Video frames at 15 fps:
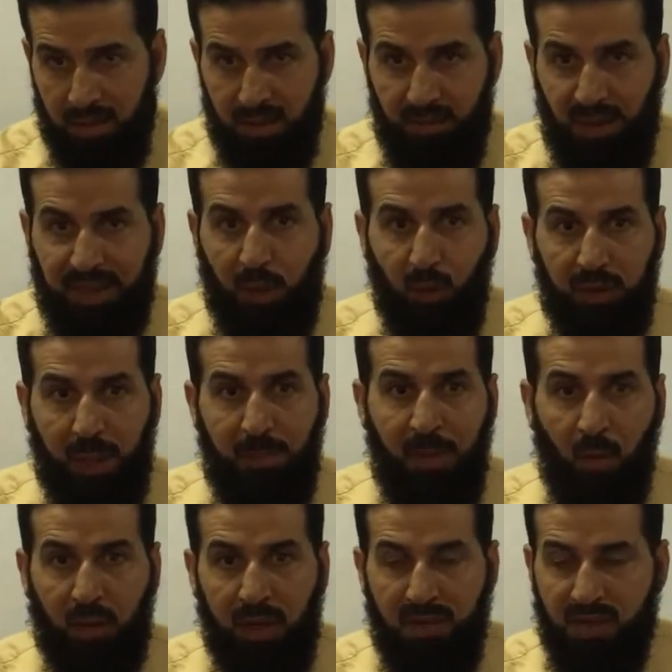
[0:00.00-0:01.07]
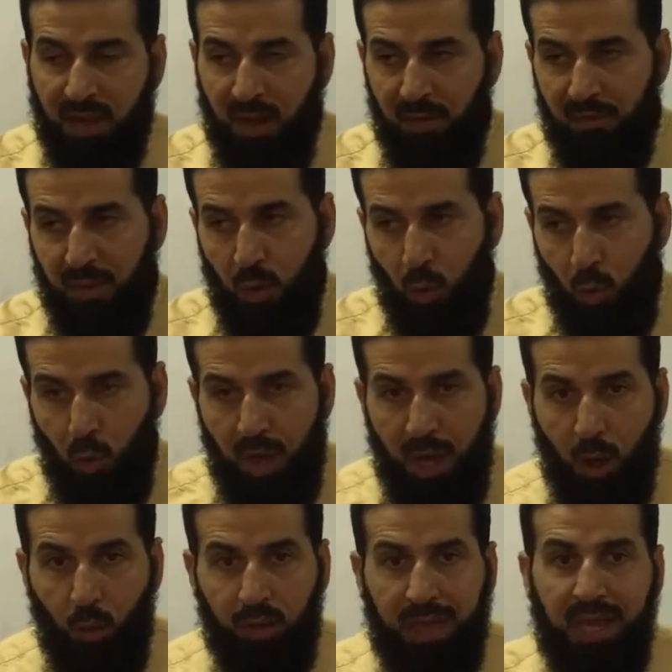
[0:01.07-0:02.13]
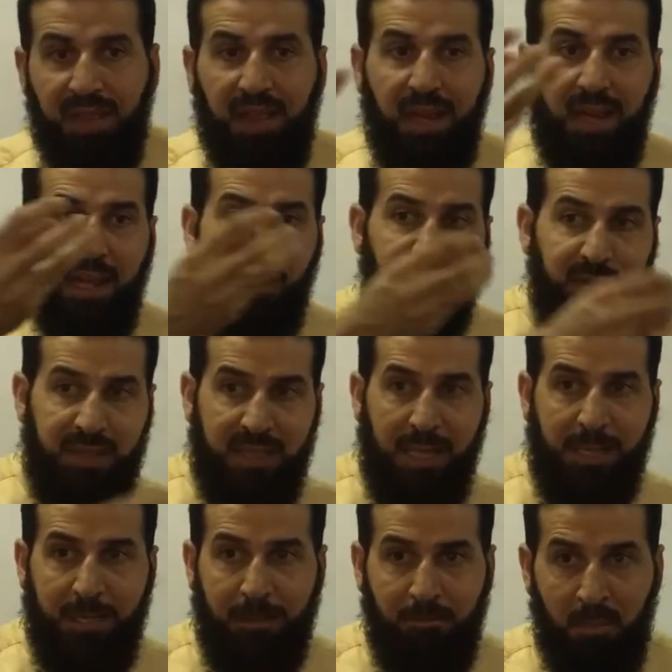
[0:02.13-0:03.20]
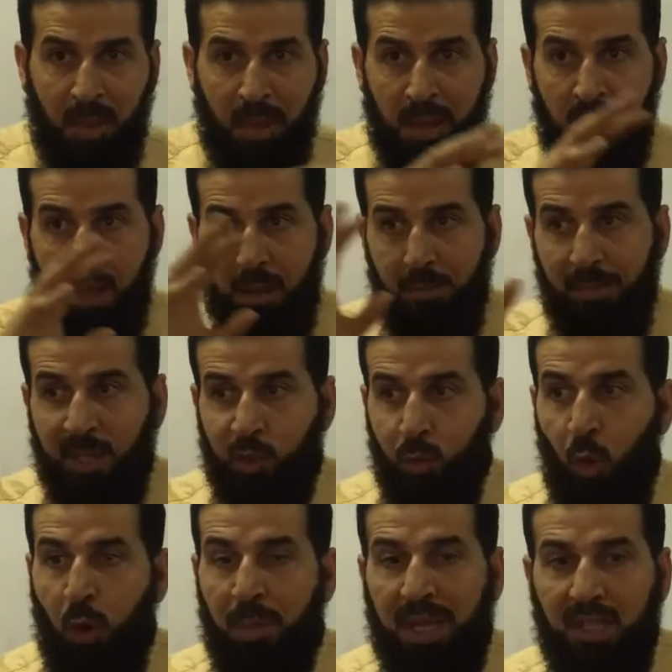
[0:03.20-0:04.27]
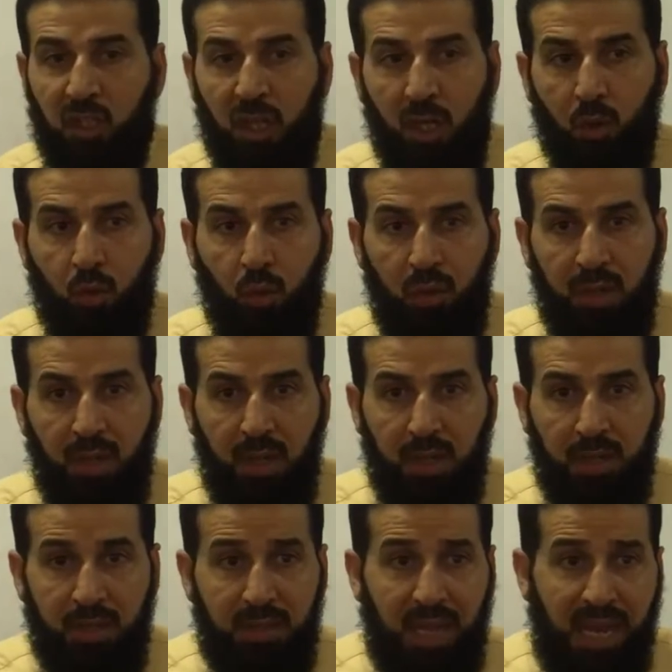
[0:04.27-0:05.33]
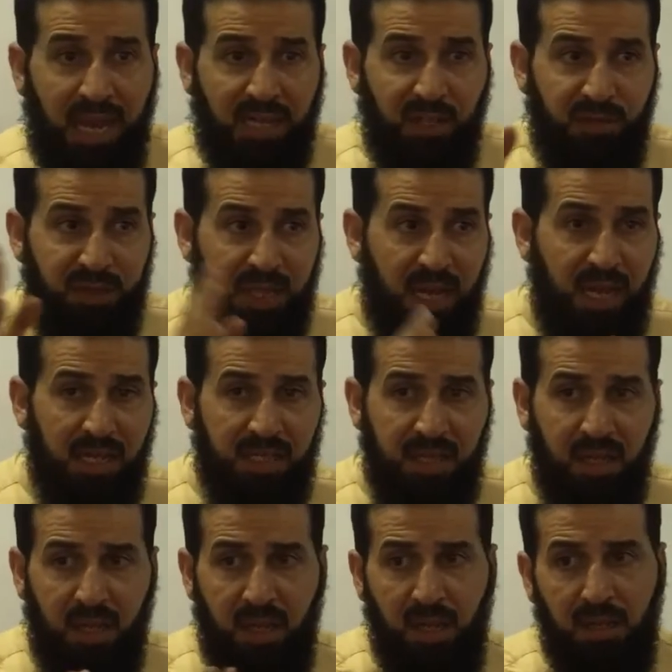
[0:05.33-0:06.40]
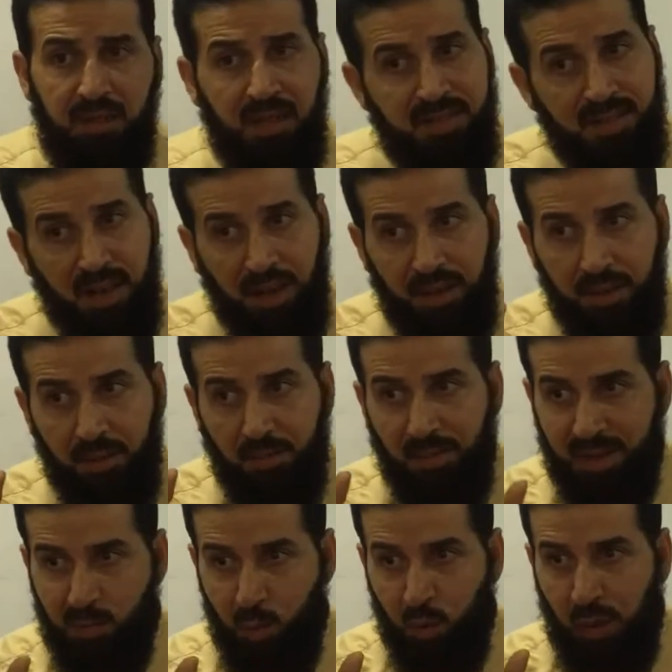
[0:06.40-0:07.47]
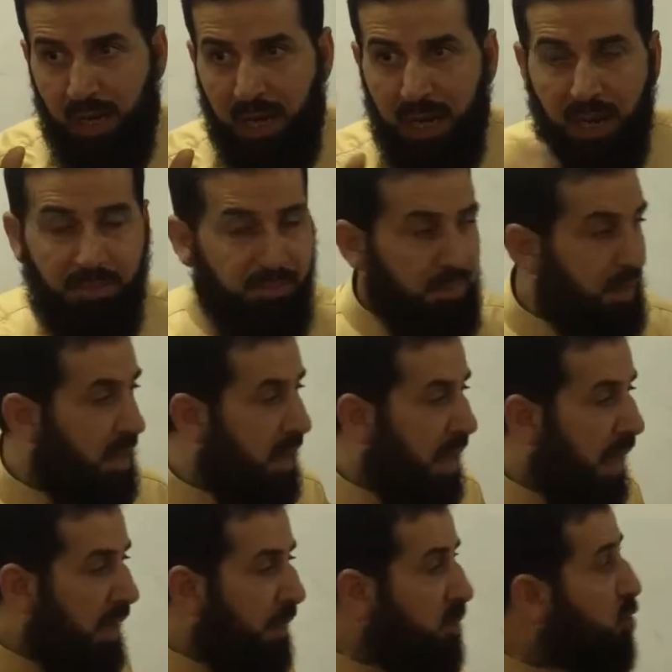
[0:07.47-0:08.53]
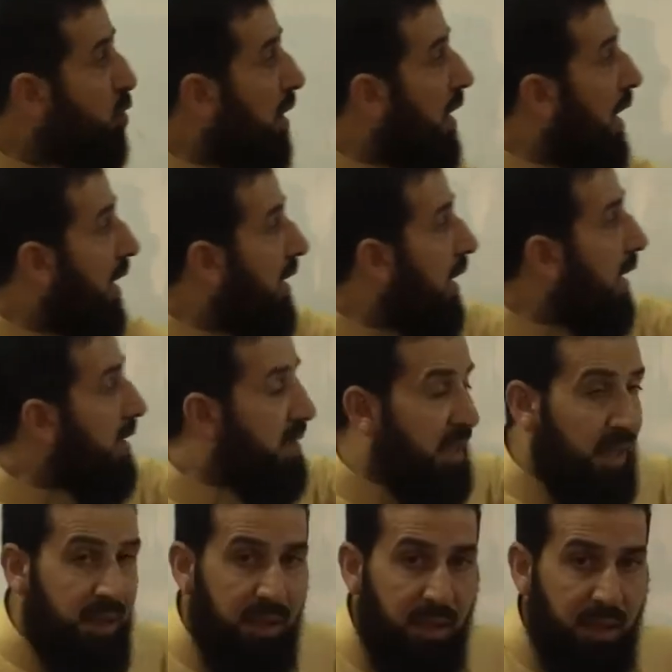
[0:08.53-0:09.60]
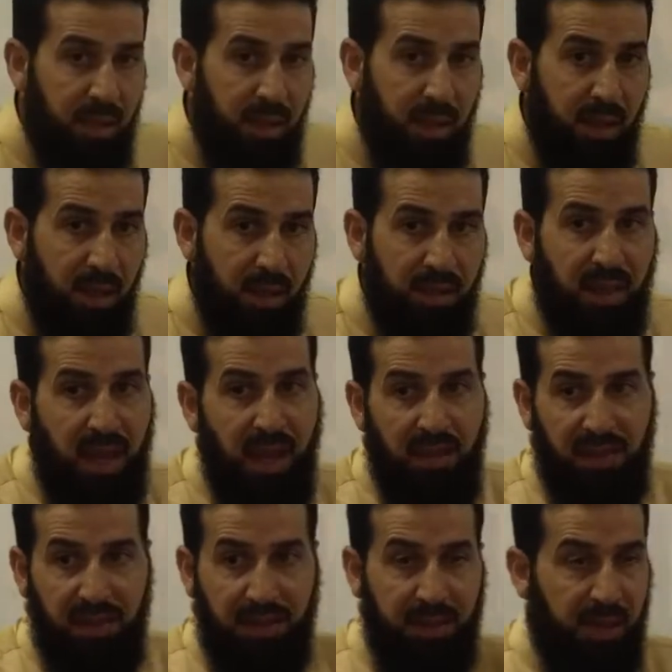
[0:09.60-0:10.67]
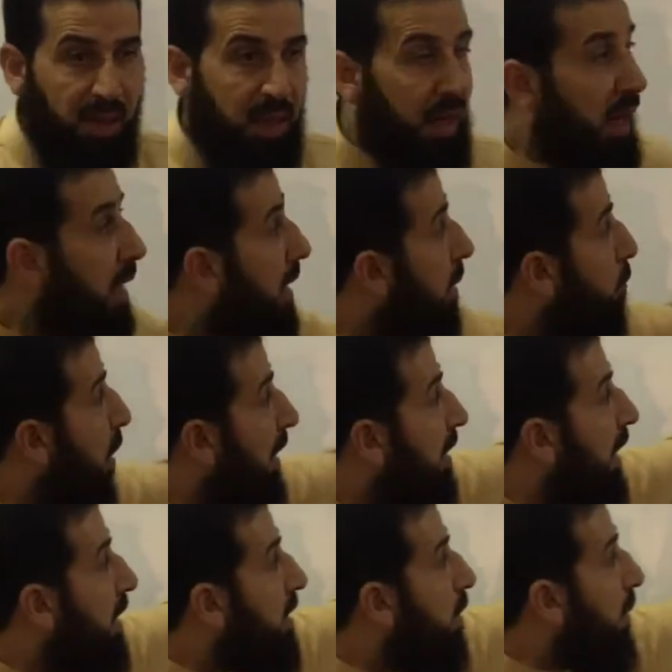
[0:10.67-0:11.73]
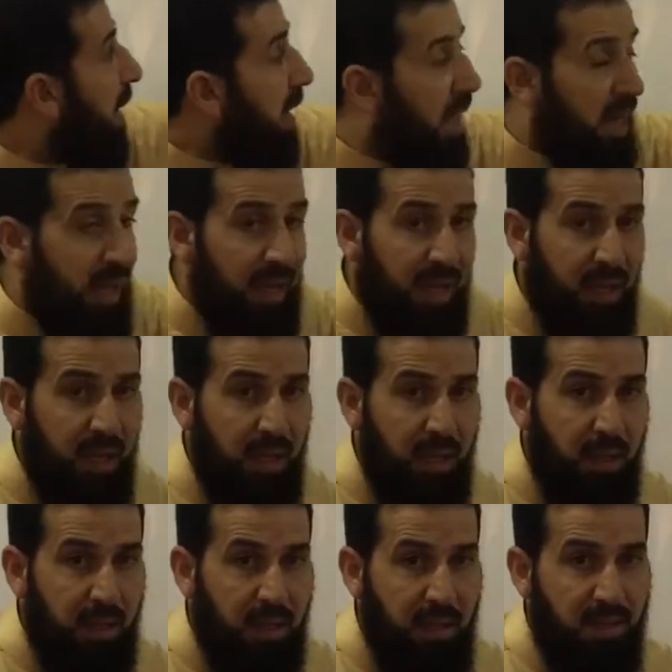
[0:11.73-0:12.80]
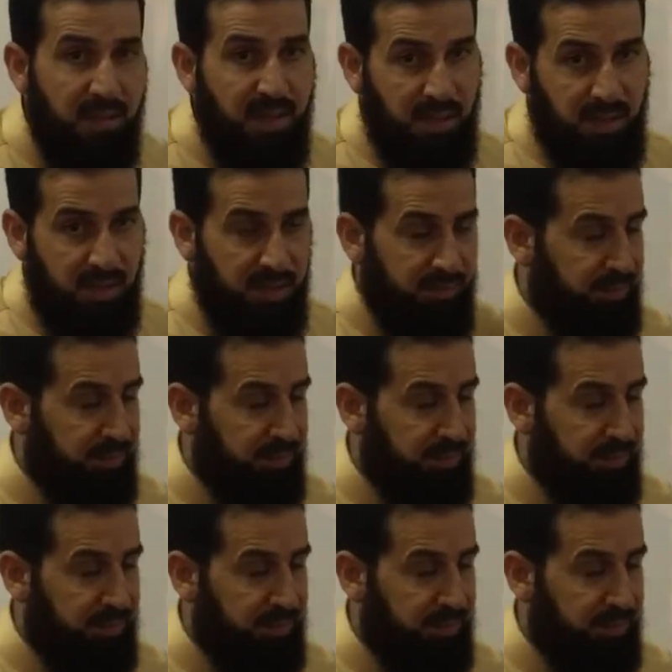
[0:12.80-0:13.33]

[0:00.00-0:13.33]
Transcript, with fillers: الفتحة والضمة والكسرة في الأولى وثلاث حركات في الثانية مجموعهم قديش حيكون؟ ثلاثة في ثلاثة تسعة مظبوط ولا لا كم صورة الآن أخذنا ثلاثة راح كم واحد راح يتبقى هنا ستة